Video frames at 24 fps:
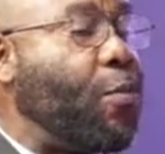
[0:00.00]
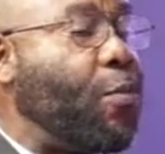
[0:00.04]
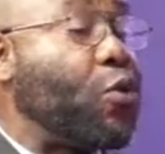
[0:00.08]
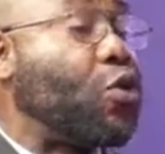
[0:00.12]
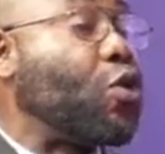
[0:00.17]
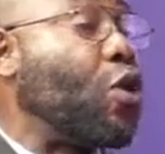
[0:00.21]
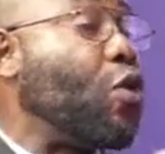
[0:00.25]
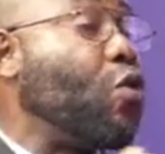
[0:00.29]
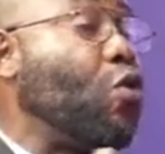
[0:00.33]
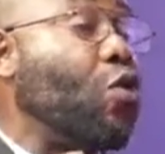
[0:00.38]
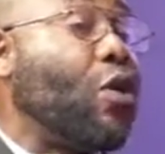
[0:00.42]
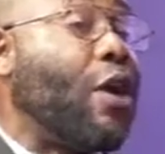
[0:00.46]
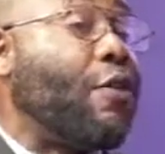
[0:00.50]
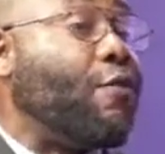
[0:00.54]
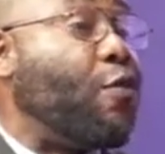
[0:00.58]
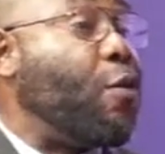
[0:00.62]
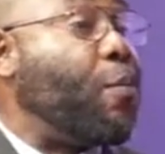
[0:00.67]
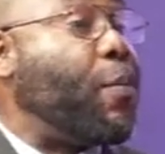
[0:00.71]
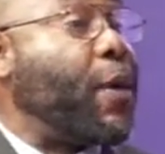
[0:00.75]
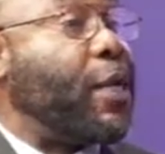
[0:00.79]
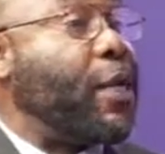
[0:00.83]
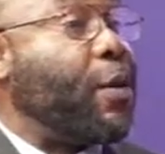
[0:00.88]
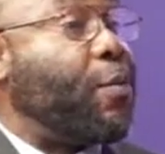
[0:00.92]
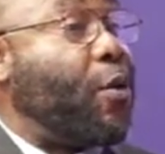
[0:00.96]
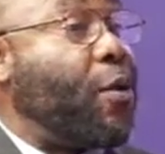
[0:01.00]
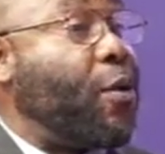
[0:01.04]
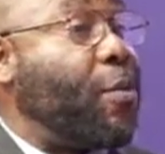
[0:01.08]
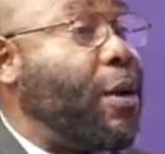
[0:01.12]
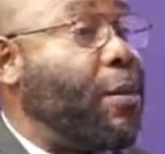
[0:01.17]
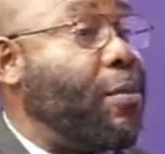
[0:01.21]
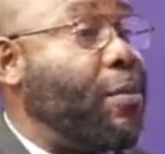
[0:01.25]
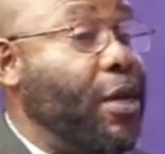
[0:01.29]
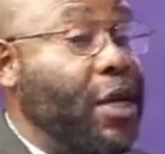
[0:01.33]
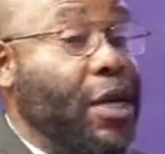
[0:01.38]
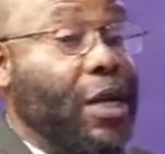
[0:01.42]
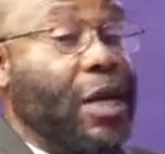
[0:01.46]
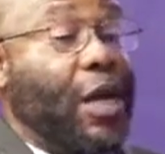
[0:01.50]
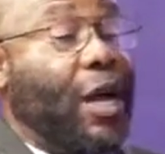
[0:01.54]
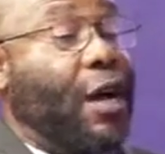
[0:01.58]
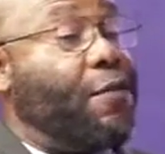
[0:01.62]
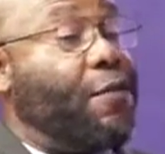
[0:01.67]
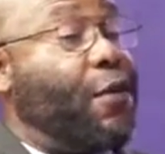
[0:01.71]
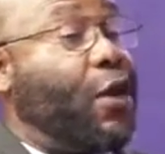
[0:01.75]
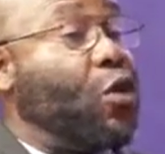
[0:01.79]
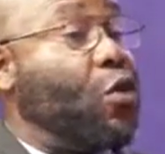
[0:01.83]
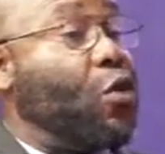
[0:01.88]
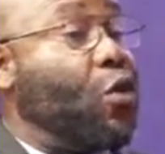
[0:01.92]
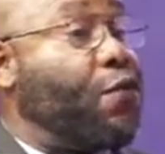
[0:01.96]
Parce que nous n'avons pas de problème
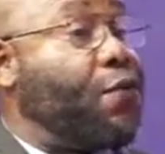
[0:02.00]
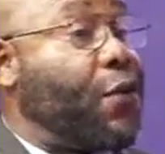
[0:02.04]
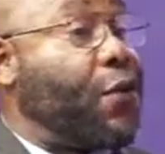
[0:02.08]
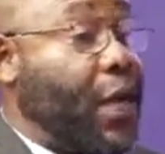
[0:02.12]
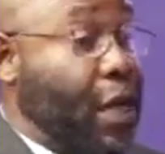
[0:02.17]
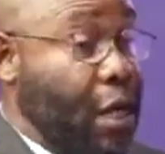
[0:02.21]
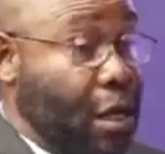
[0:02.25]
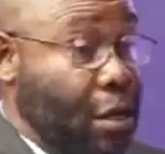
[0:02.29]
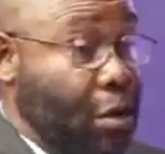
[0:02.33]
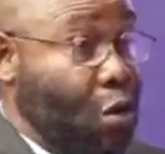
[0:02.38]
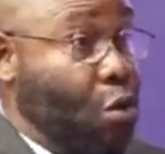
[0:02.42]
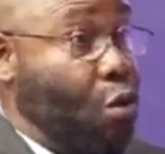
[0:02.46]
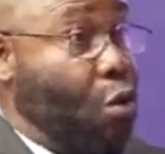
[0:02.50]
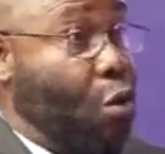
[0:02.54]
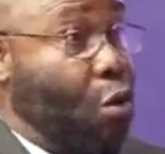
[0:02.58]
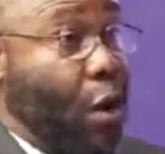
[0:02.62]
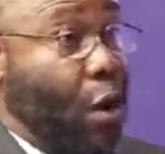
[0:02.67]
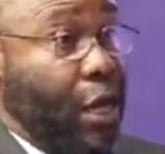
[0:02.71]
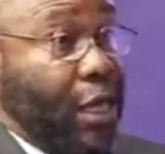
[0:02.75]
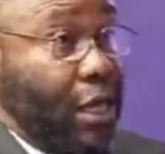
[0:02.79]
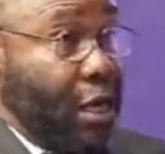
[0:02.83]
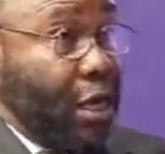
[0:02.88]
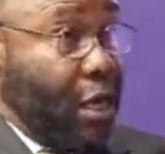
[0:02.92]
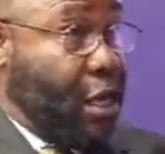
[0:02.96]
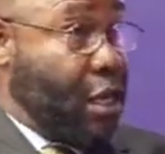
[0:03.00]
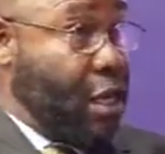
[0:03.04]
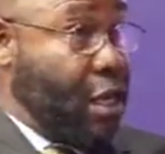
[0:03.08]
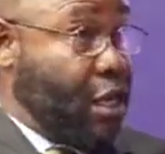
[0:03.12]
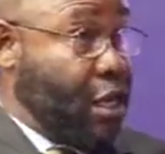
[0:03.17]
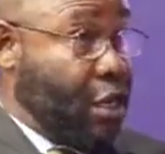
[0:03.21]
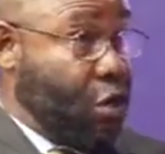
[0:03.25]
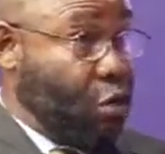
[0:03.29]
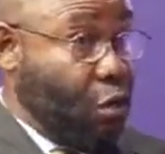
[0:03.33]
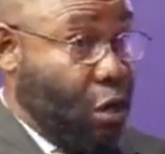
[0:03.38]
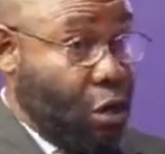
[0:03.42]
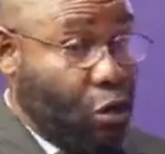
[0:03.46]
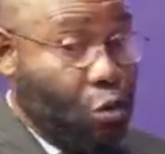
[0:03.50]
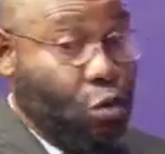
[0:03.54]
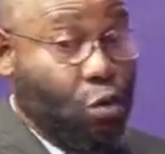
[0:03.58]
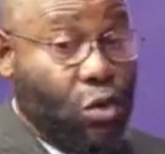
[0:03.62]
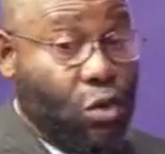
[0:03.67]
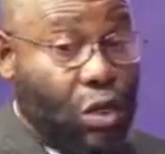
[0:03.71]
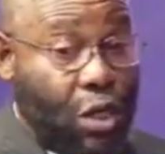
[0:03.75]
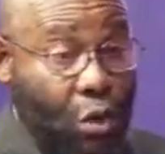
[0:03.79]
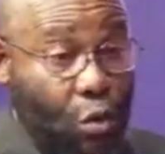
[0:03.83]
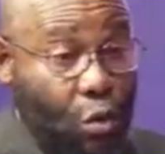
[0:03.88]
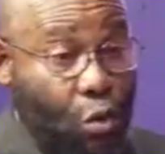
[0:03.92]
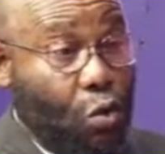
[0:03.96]
avec nos frères rwandais, que ce soit
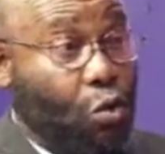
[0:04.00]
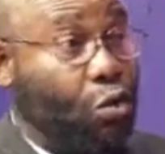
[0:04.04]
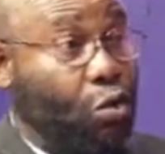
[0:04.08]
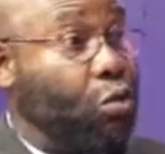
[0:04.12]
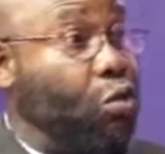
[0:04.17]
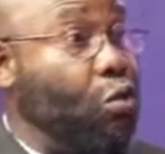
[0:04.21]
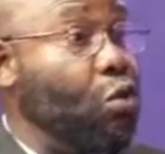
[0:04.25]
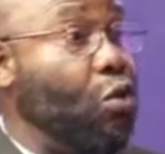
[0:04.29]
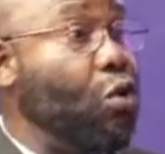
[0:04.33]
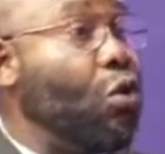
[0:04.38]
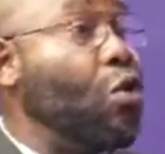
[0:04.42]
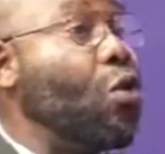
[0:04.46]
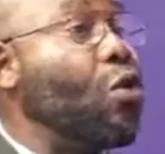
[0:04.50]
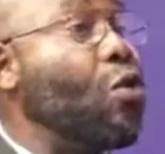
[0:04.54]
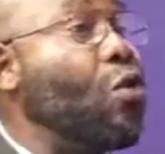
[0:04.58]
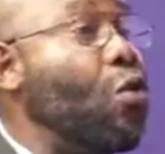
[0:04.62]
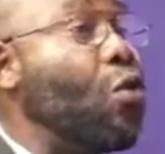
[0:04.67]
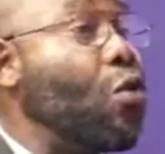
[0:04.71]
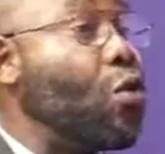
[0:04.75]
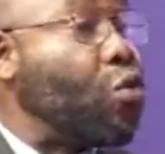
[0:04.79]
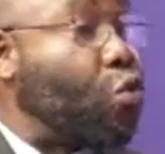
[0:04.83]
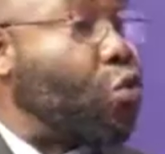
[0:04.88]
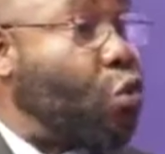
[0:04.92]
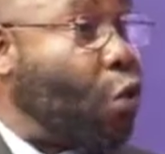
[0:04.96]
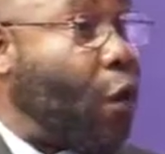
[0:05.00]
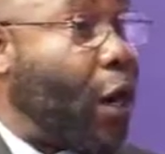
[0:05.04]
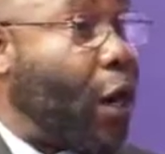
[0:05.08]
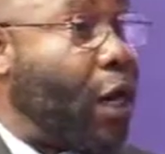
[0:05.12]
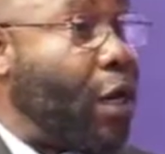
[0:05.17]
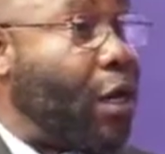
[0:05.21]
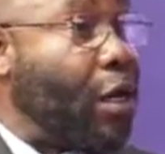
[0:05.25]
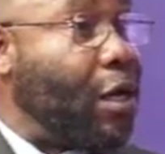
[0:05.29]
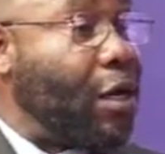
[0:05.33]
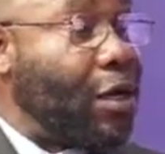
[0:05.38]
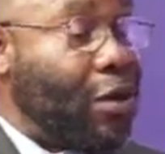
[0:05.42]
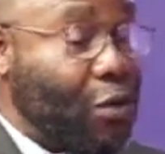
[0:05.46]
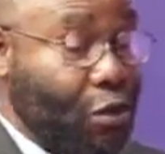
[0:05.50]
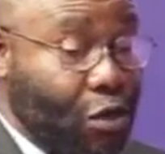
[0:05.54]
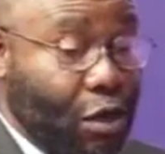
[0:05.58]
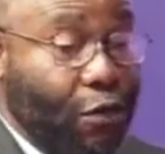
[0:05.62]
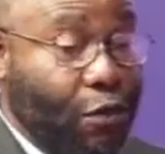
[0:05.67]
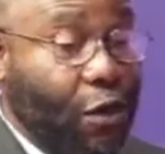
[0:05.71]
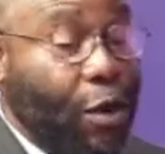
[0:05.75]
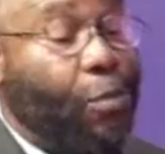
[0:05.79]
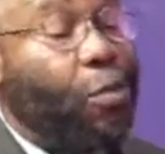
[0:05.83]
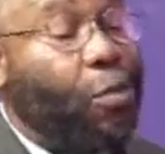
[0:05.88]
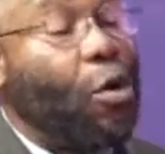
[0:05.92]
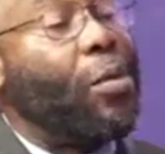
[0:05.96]
Tuti, Hutu ou toi Nous
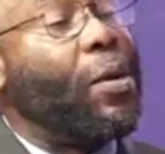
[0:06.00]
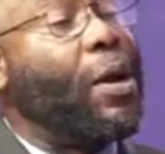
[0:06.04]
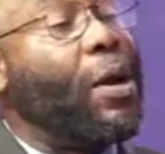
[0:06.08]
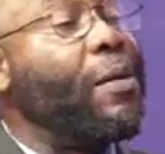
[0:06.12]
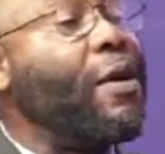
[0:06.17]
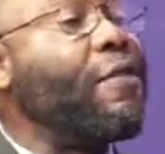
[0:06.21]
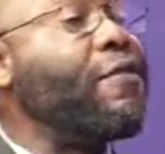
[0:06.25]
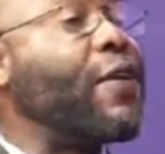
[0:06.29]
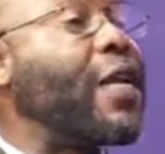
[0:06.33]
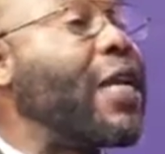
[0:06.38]
avons un problème avec